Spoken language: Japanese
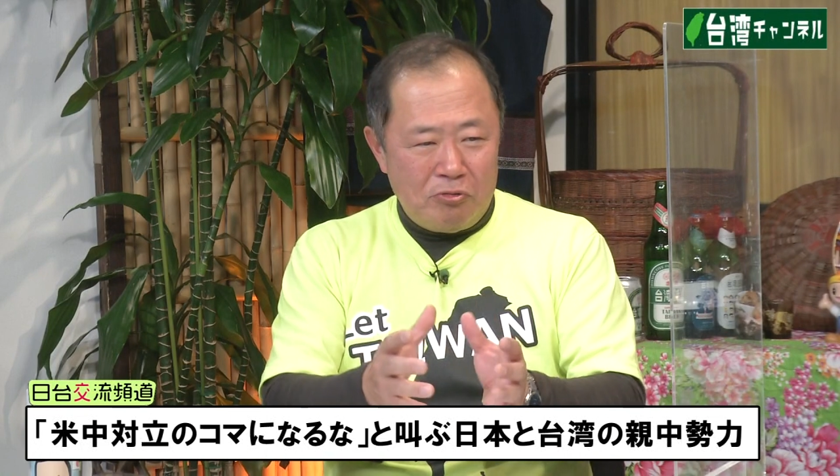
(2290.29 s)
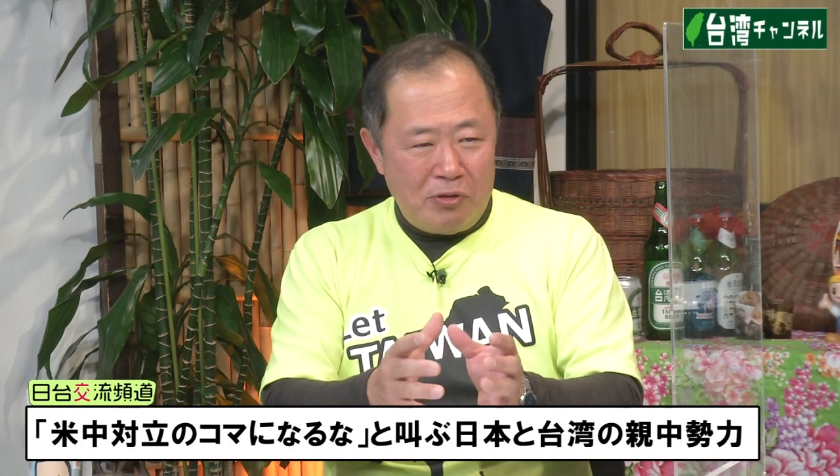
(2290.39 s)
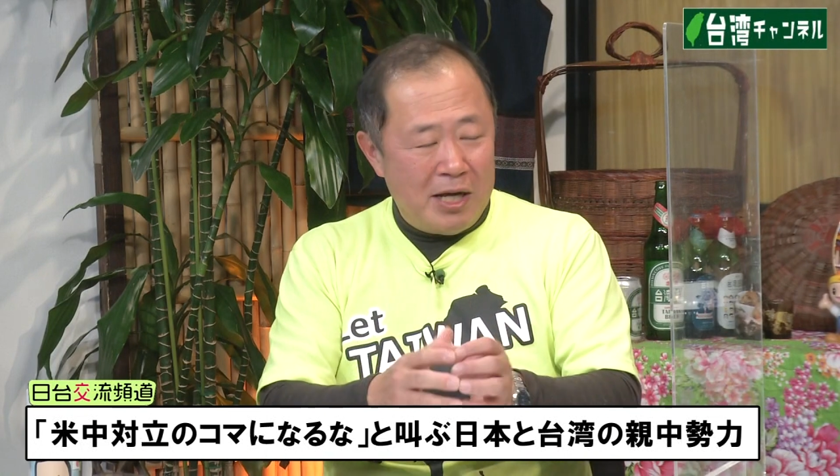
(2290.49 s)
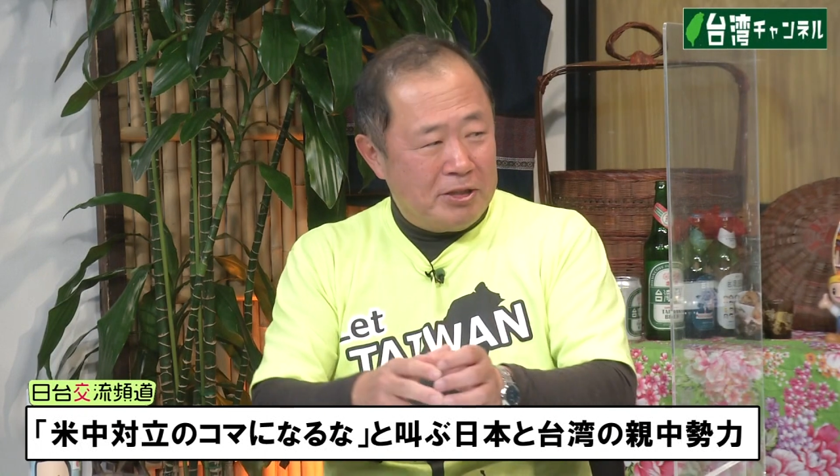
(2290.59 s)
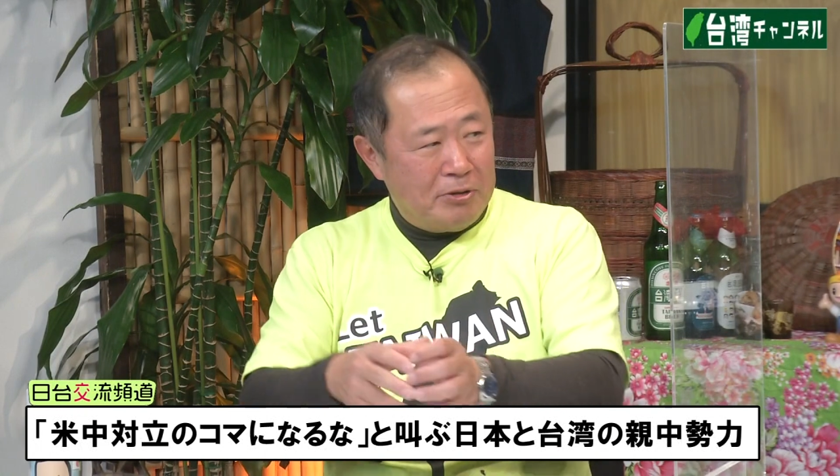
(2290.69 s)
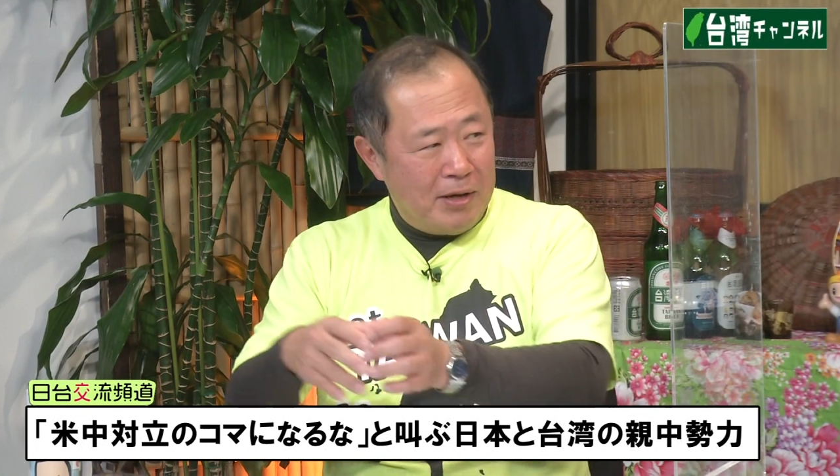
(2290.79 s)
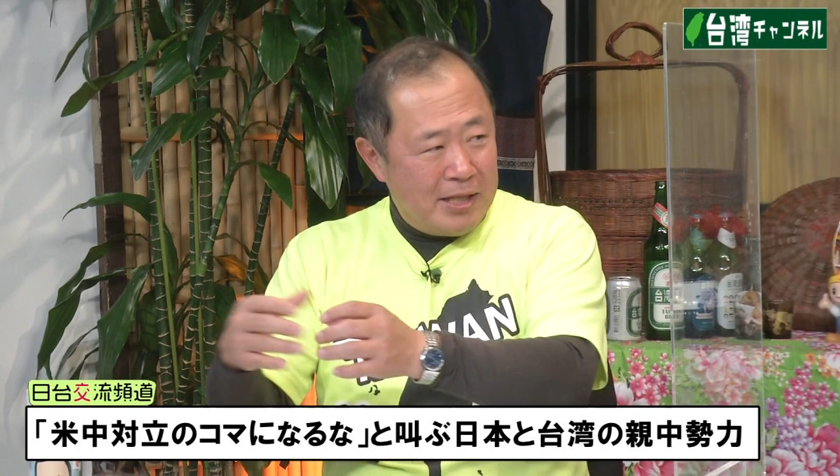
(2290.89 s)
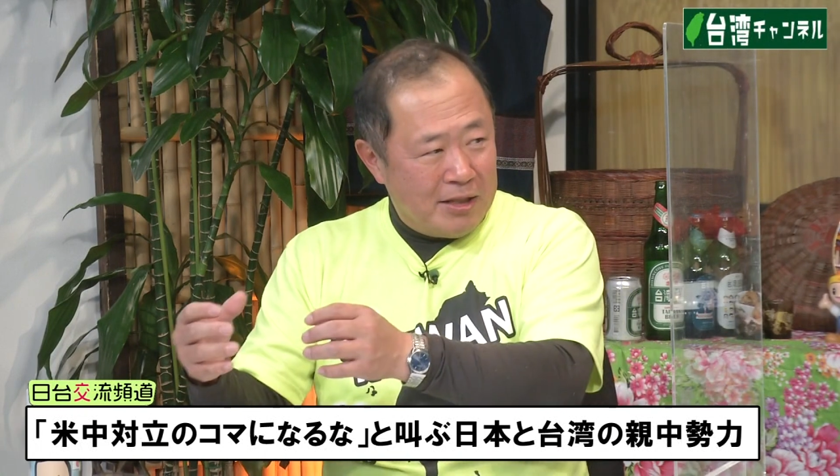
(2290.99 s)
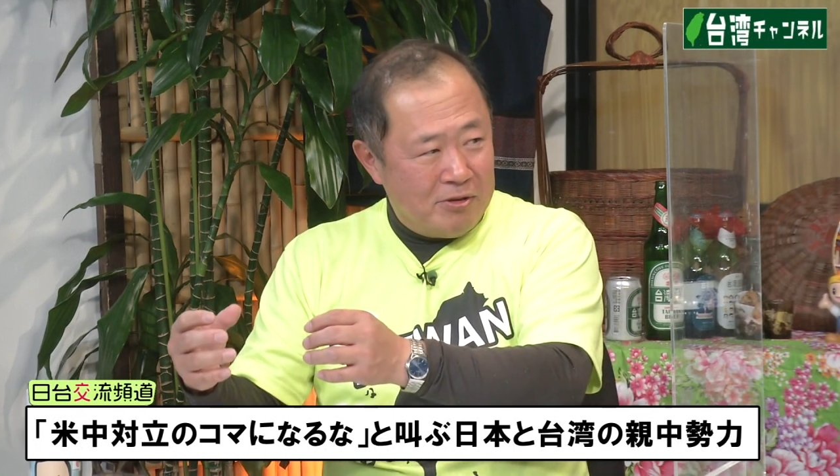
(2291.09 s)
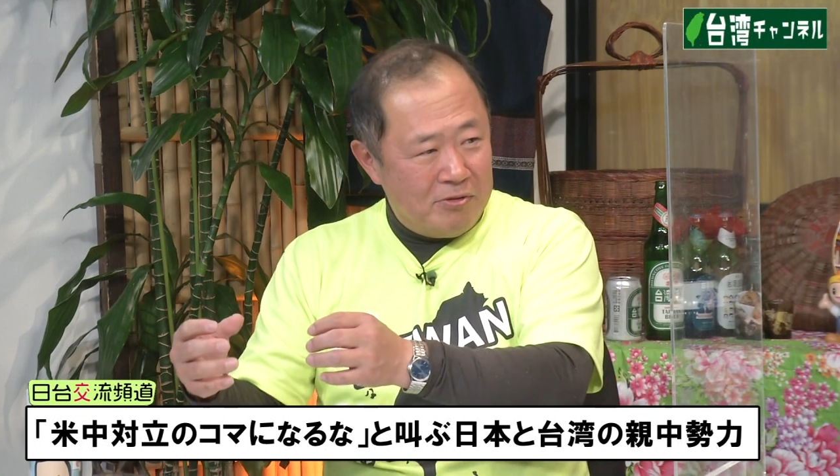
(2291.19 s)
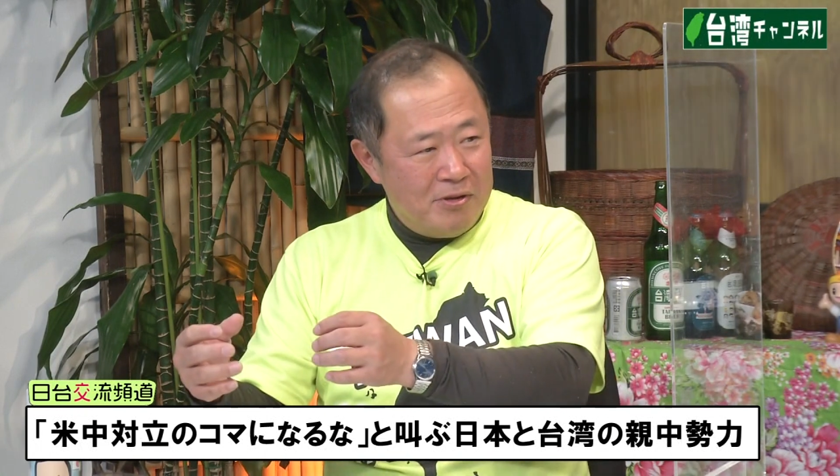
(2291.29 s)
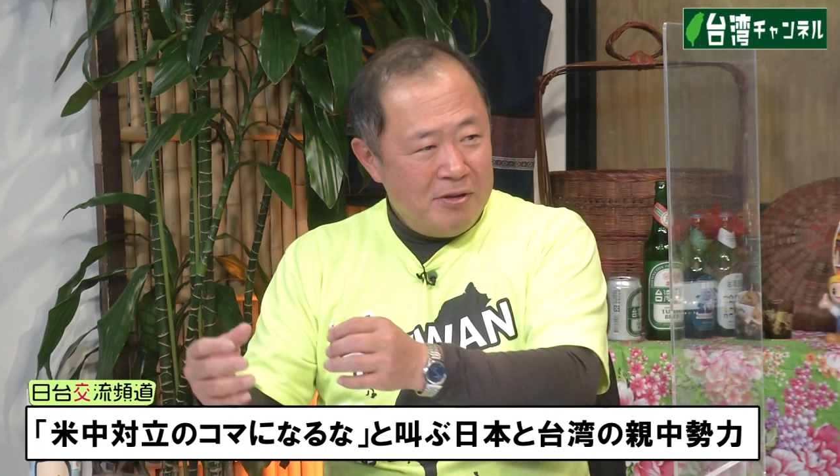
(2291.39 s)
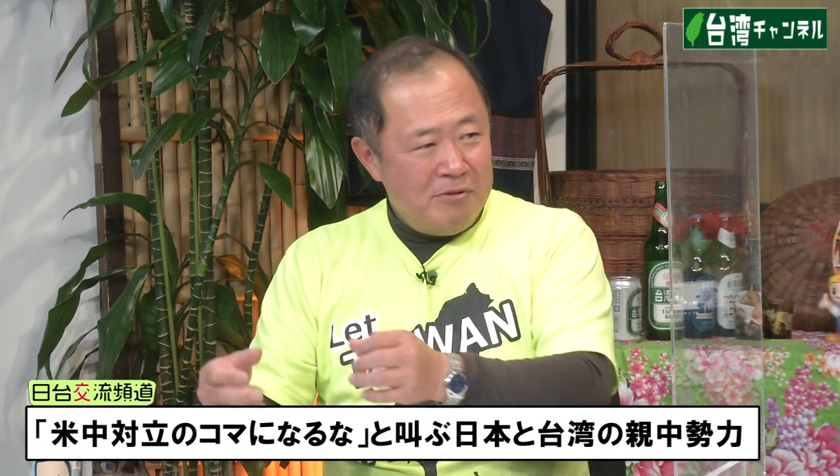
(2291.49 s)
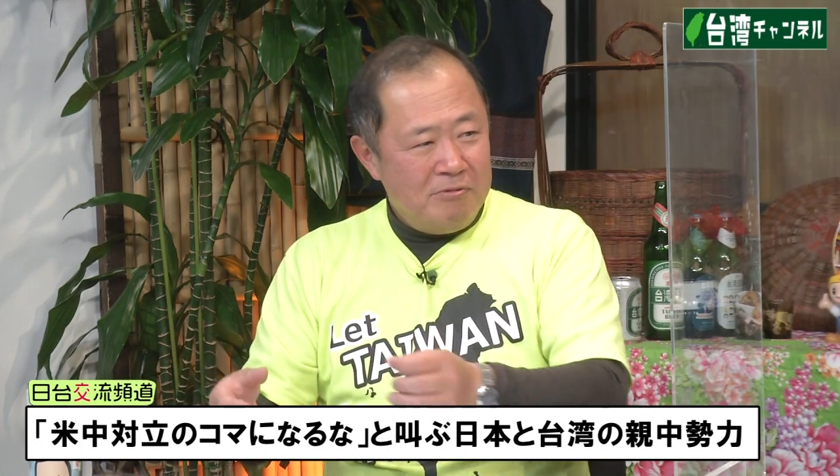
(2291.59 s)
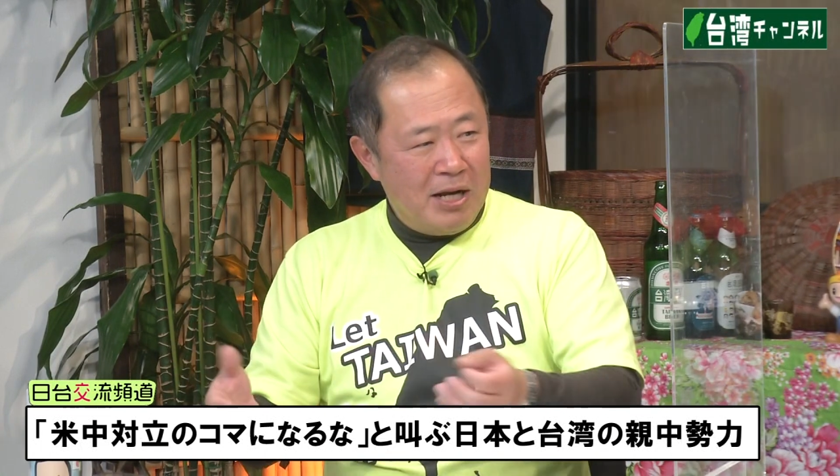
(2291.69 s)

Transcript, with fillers: 国と仲良くした方がいいんだっていう裏切り